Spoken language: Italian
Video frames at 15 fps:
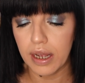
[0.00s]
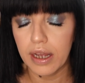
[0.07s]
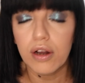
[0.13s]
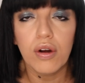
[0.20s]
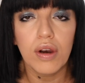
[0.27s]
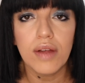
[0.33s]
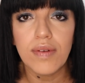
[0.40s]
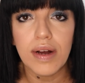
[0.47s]
e
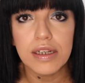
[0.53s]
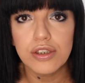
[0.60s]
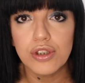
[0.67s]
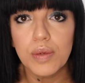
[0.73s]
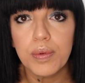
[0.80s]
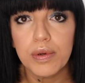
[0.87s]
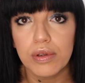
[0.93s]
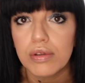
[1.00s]
col lavaggio
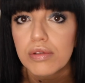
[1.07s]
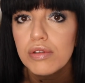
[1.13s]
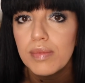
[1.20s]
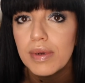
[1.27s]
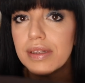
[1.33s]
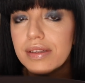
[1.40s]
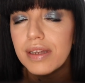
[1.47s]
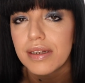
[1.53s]
il prodotto
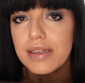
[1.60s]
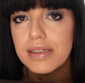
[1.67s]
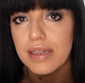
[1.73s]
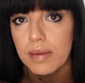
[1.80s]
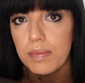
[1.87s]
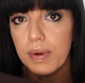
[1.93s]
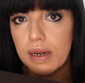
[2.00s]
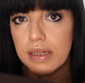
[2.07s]
mantiene
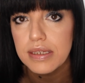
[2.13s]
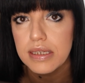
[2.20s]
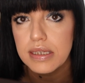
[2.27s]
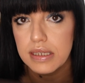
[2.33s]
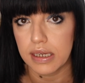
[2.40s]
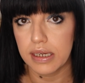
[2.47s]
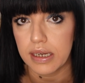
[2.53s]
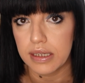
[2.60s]
sempre la
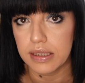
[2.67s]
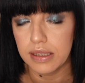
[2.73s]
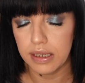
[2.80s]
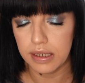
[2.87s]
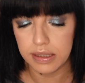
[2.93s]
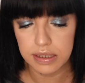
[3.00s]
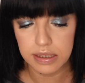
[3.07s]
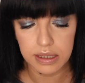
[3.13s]
stessa
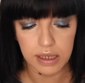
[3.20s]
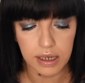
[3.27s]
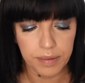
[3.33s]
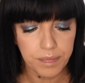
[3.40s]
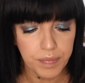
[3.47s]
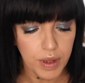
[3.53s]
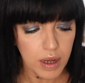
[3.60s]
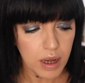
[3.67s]
caratteristica,